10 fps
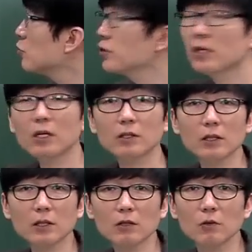규제를 하게
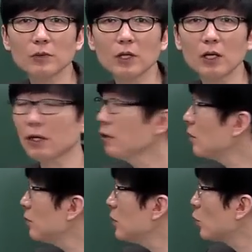된다는 겁니다.
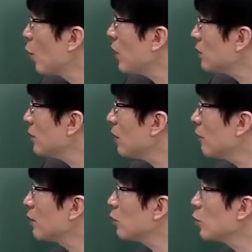여러분 이 독과점이라고 하는 건